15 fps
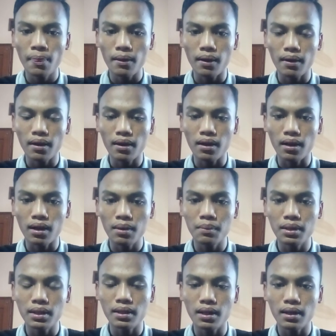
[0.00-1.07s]
karena gagal
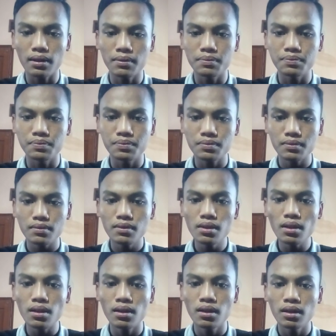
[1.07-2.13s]
menikah.
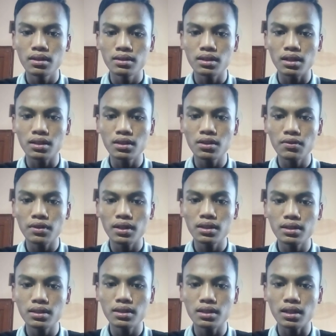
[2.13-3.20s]
Jadi novel
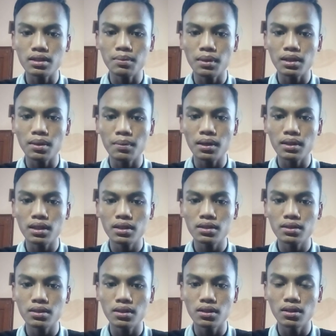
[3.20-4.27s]
ini tidak semata-mata
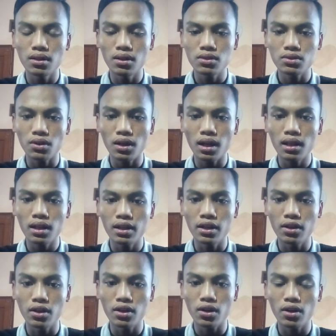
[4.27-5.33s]
so soal
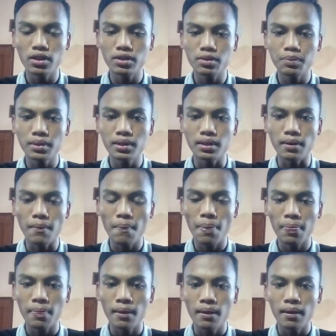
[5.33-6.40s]
heroisme
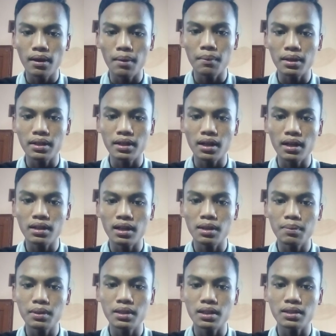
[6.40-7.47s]
kemerdekaan dari
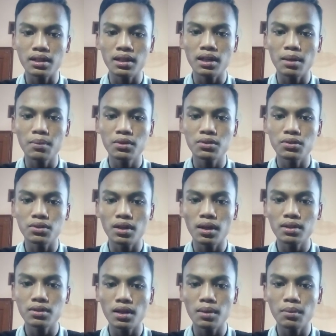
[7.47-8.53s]
penjajah namun juga
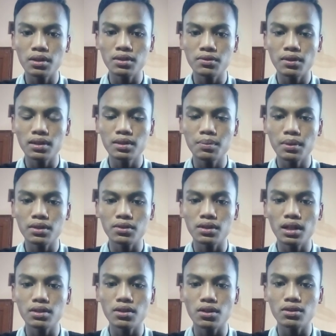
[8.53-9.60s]
soal motivasi
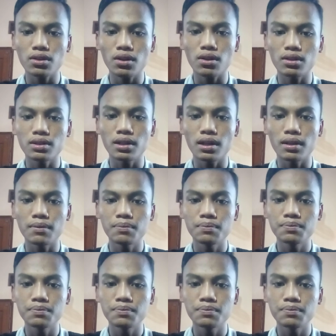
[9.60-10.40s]
personal tokoh-tokohnya.